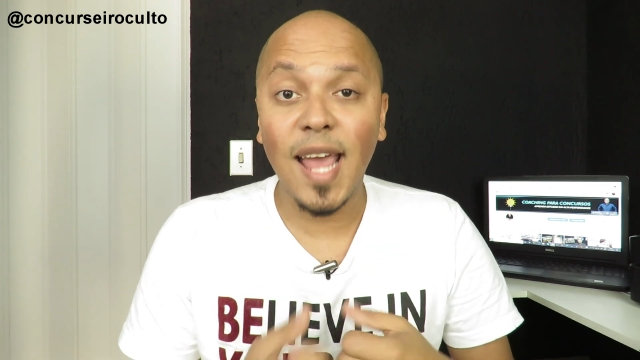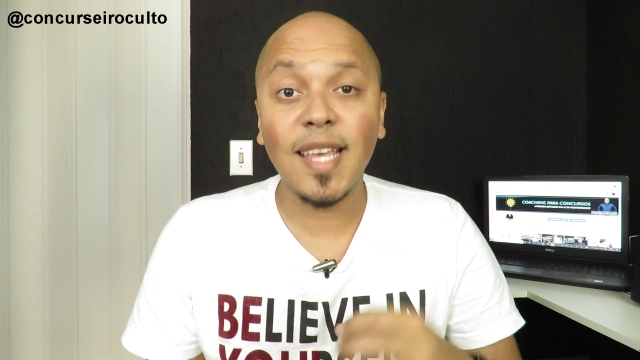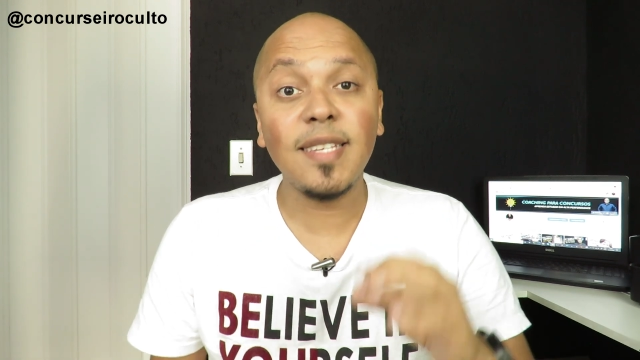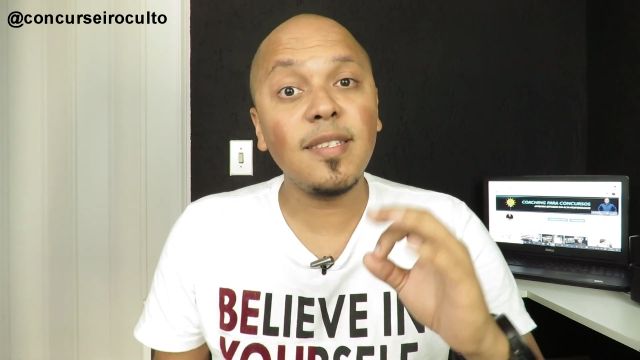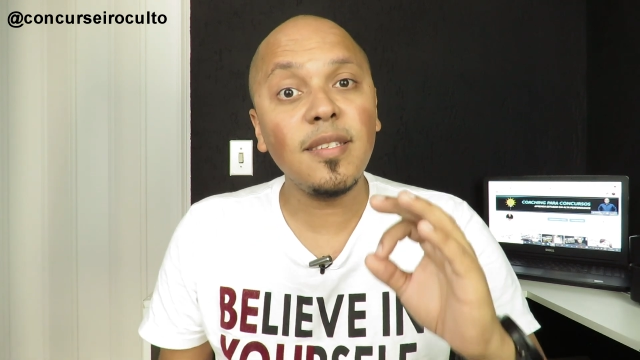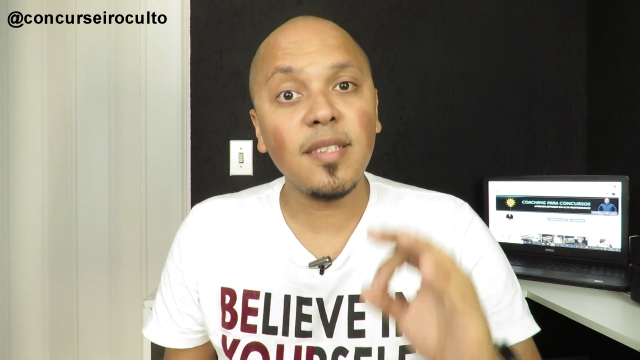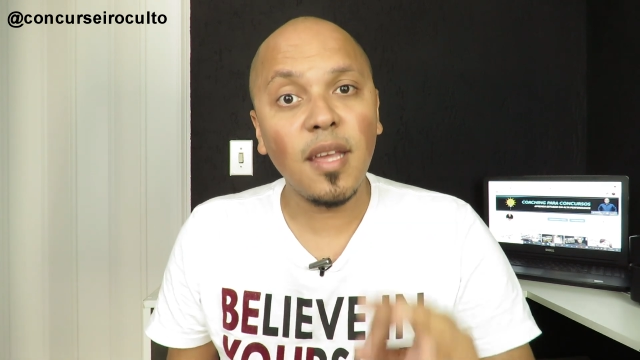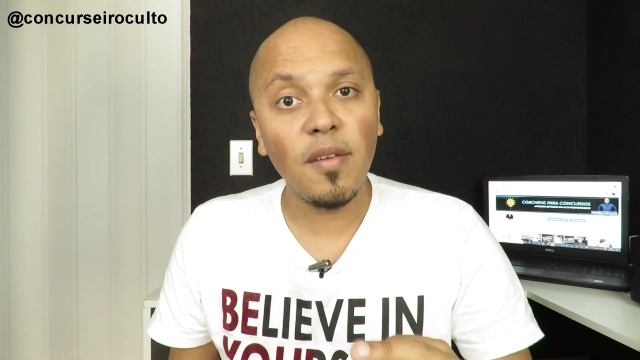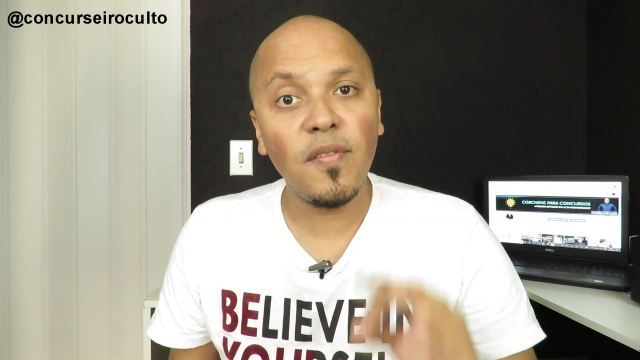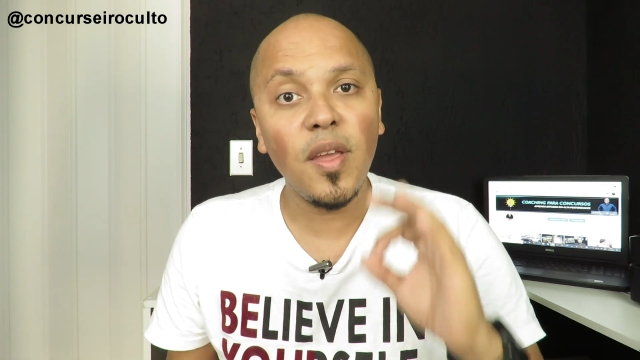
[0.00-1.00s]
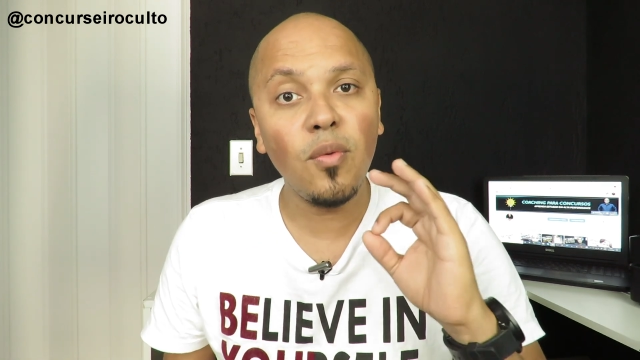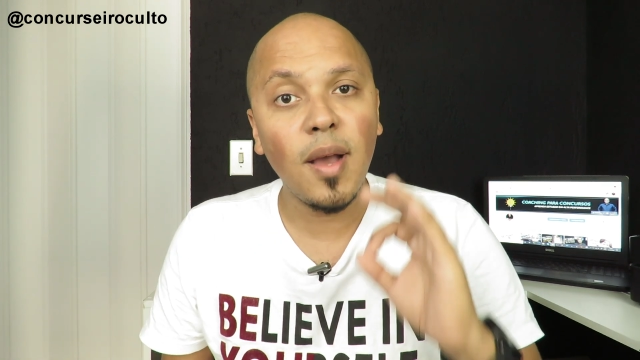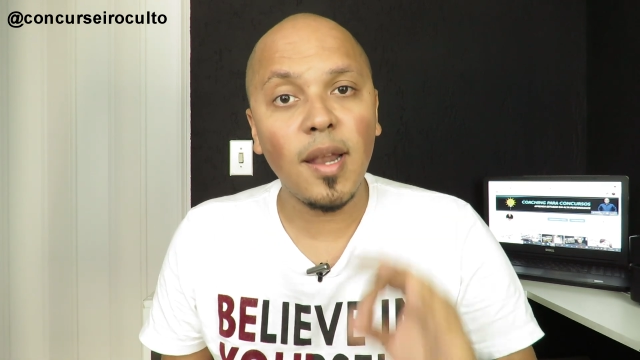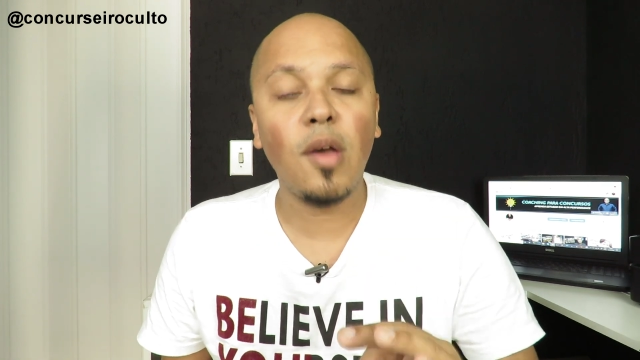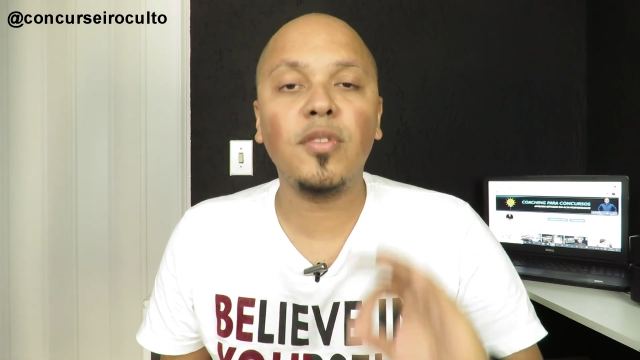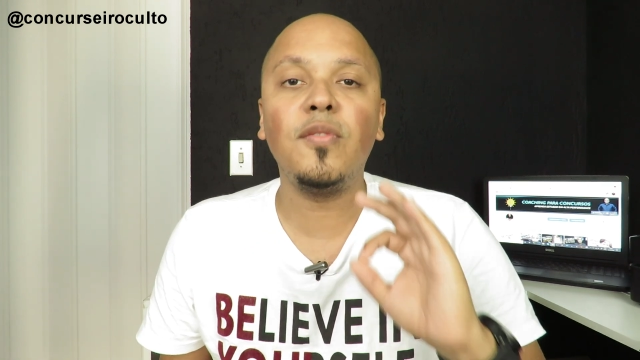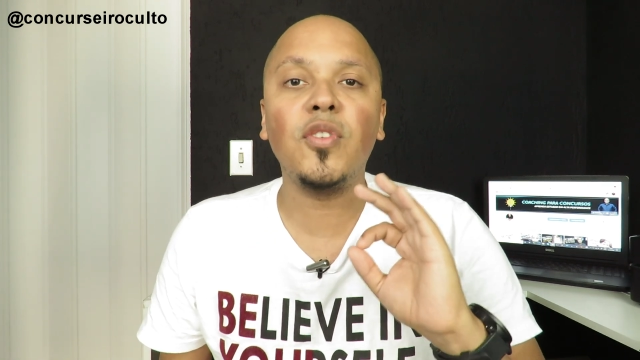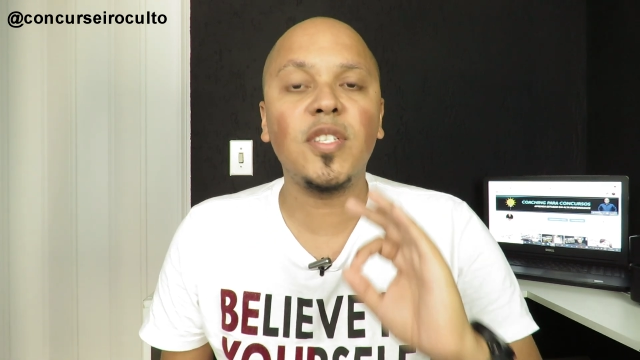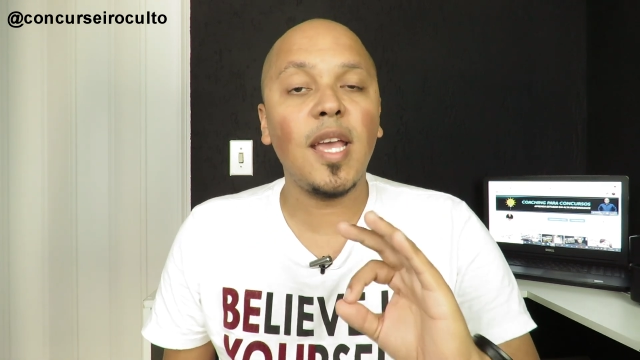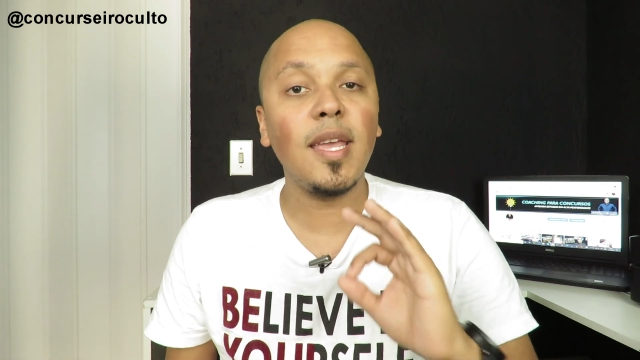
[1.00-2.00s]
like e se inscrever no canal se
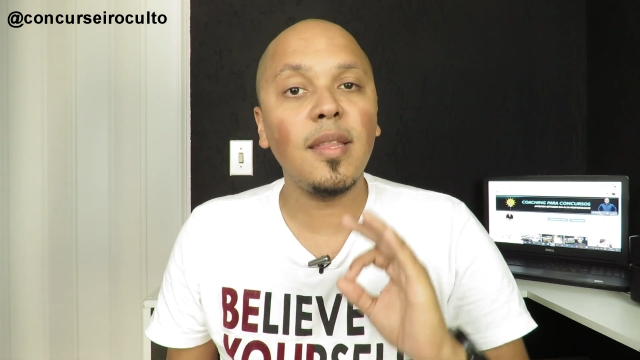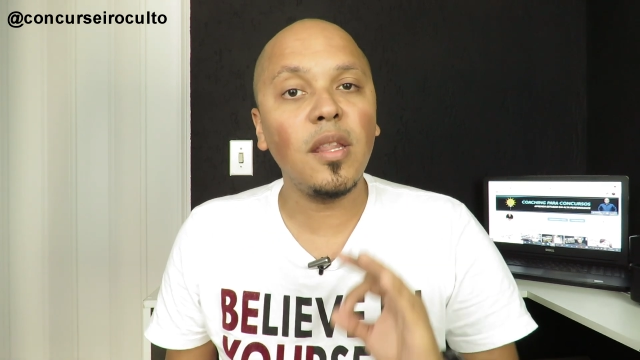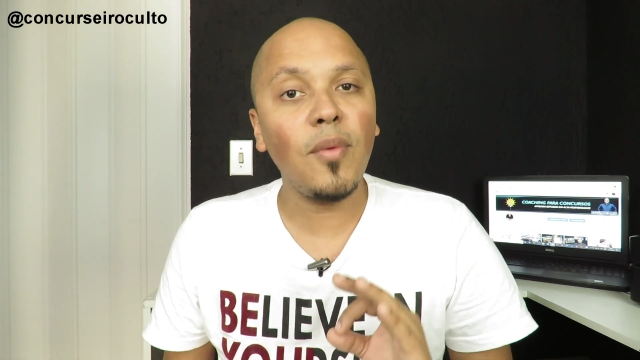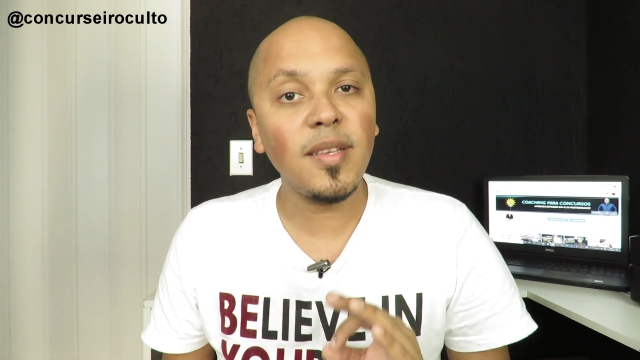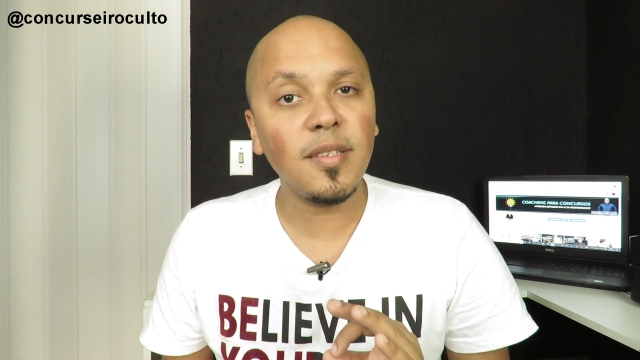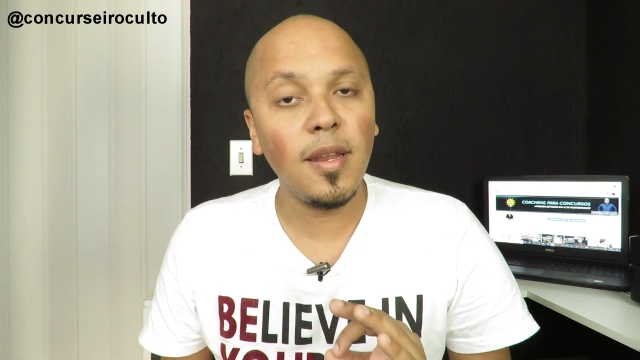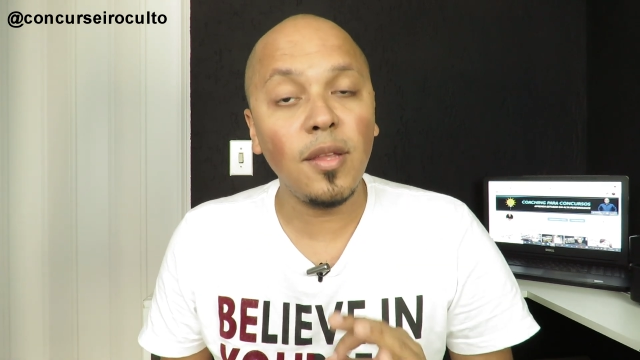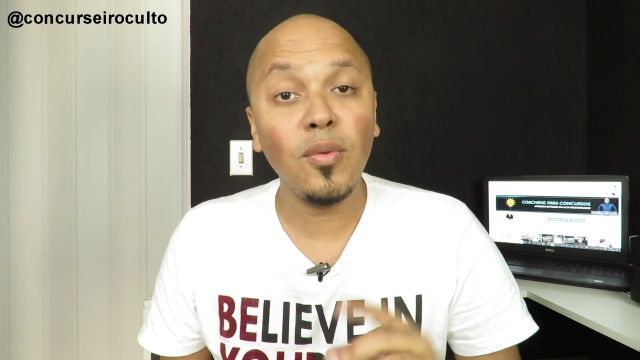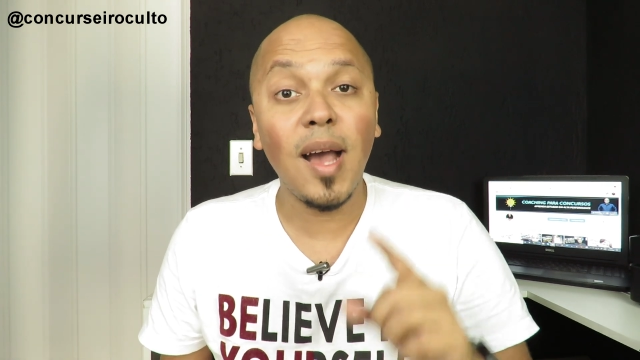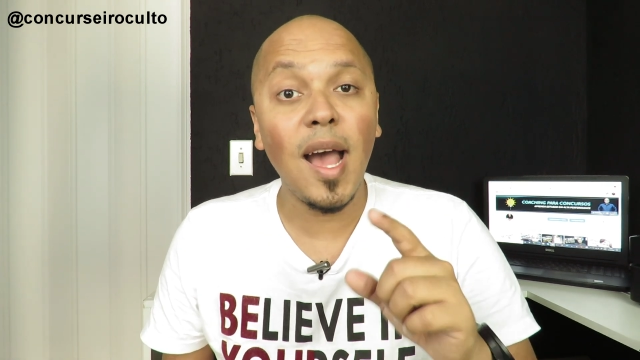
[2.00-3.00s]
você ainda não é inscrito,